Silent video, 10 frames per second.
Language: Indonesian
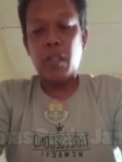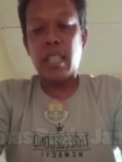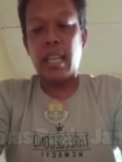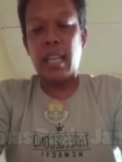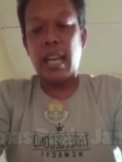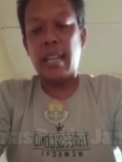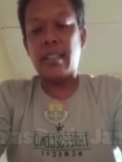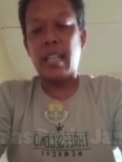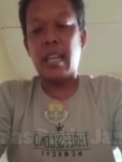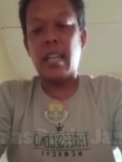kemudian
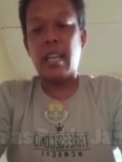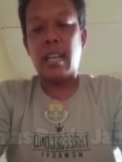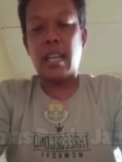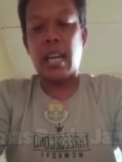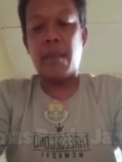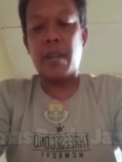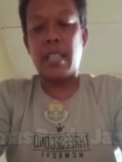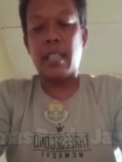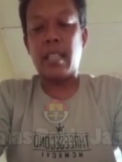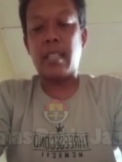hasil
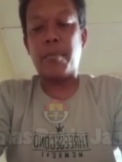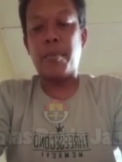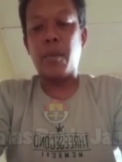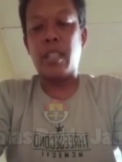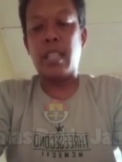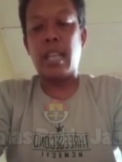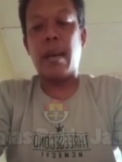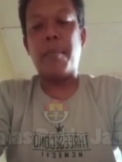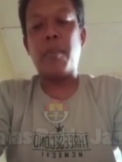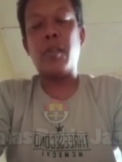rekaman tersebut
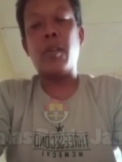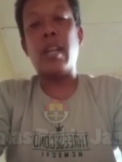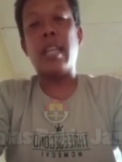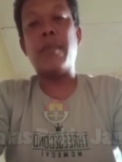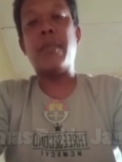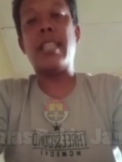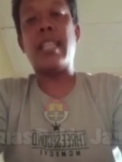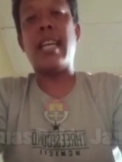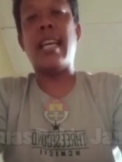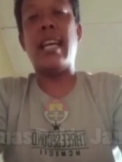diupload oleh
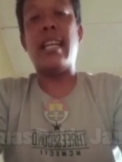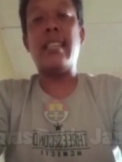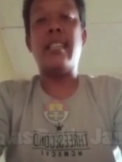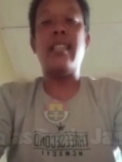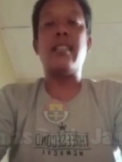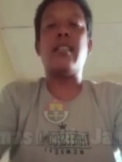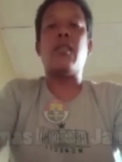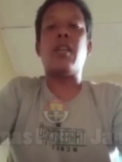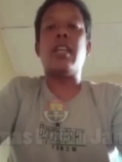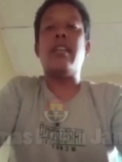teman saya di
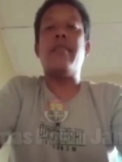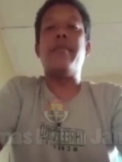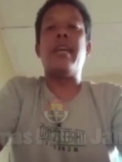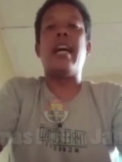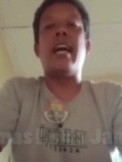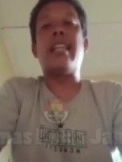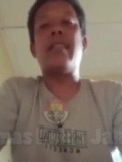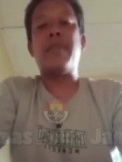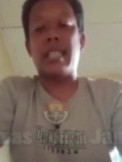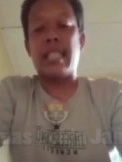story
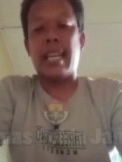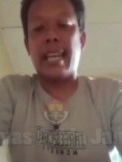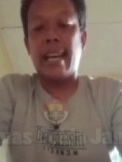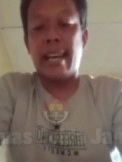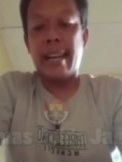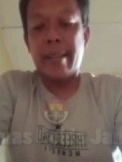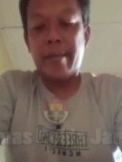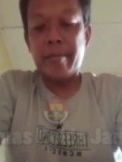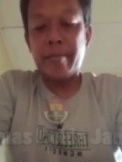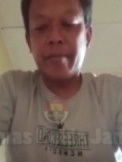WA teman saya